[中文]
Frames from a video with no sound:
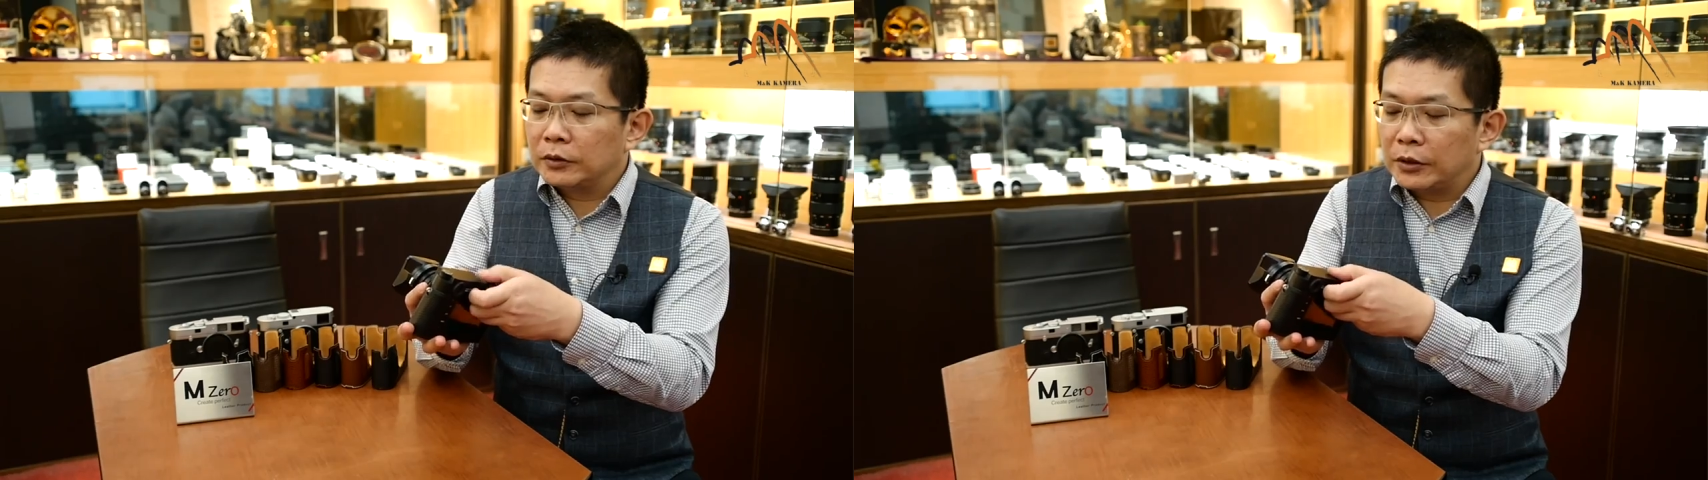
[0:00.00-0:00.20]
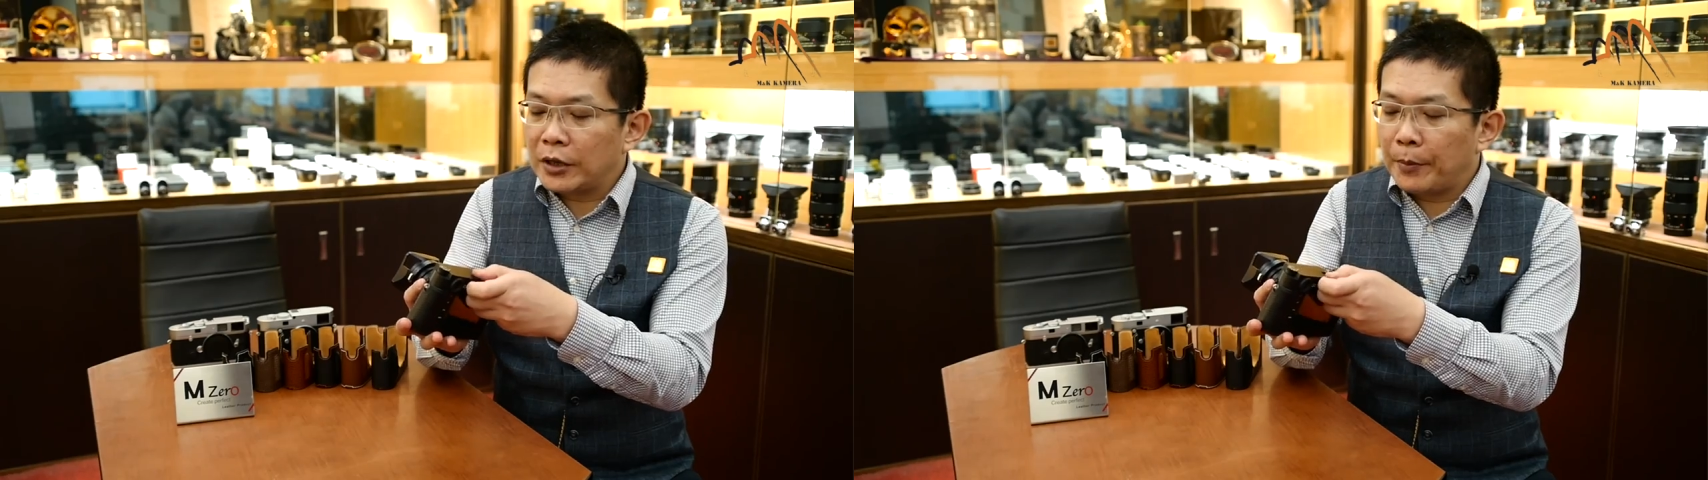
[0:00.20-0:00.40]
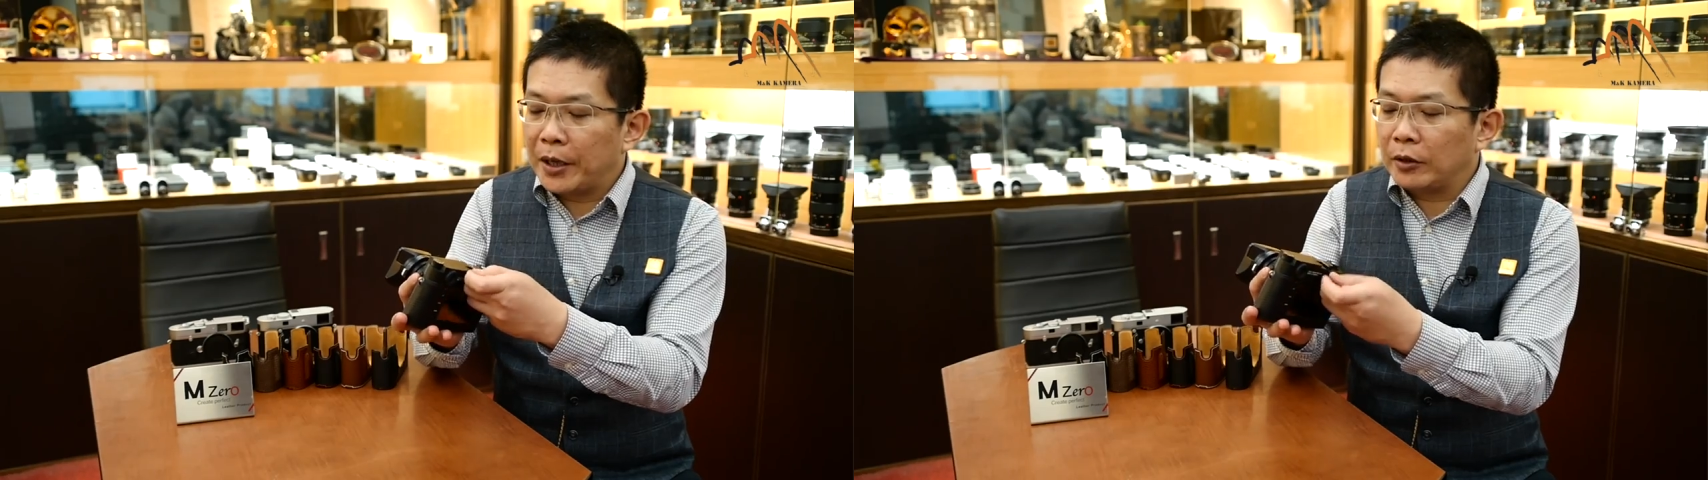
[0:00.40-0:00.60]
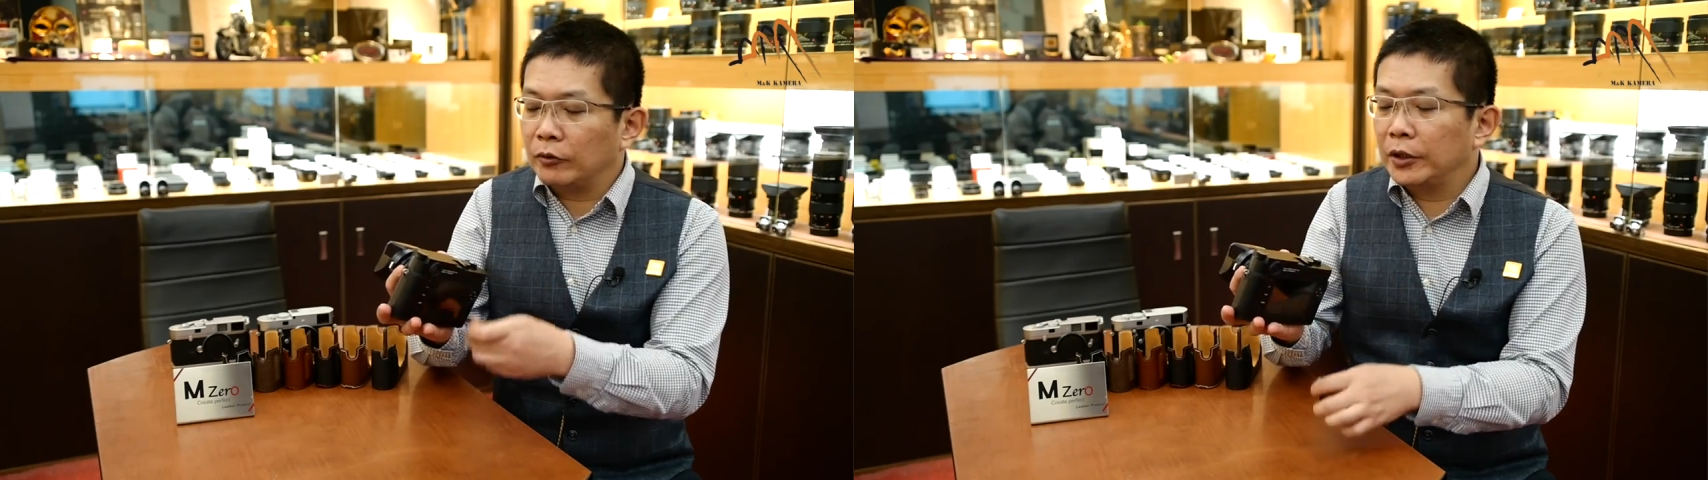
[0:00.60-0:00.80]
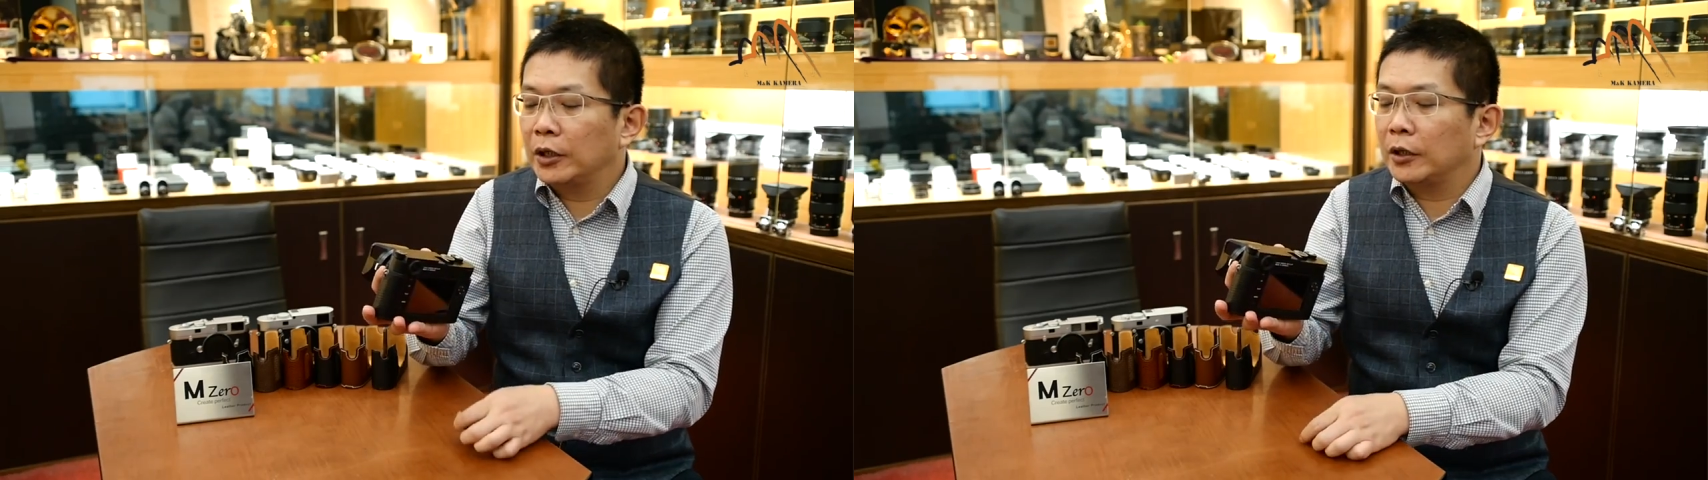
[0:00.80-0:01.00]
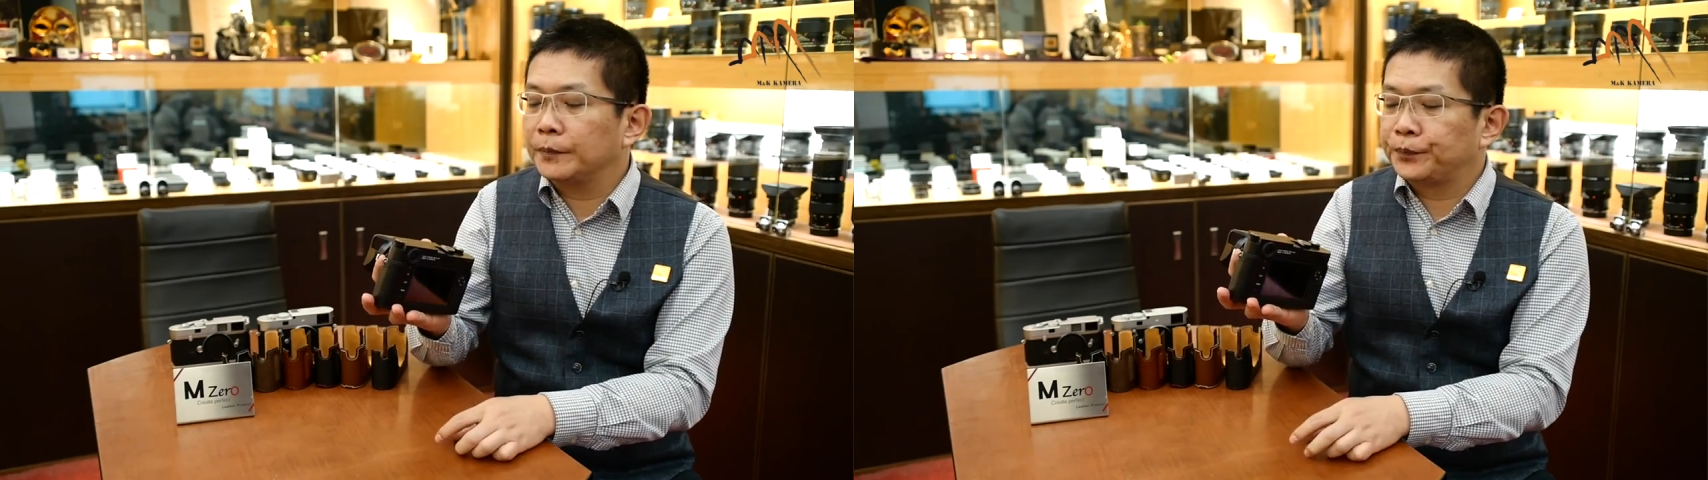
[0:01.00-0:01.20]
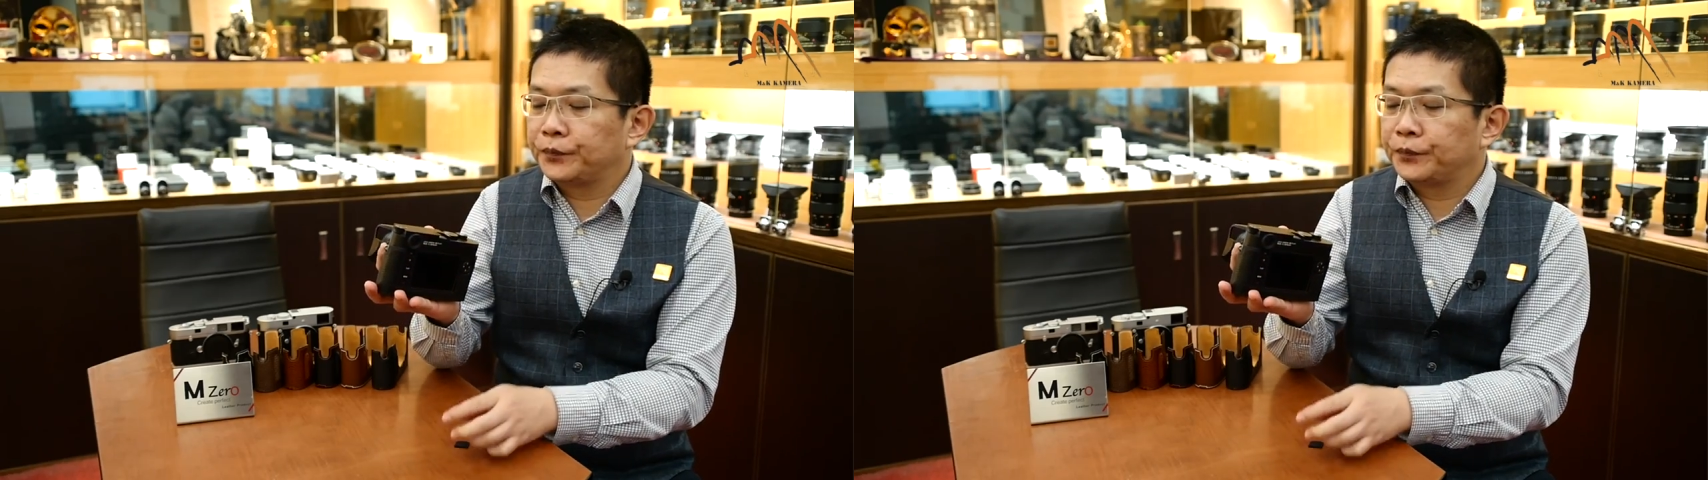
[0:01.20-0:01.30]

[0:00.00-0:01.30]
这上面有一个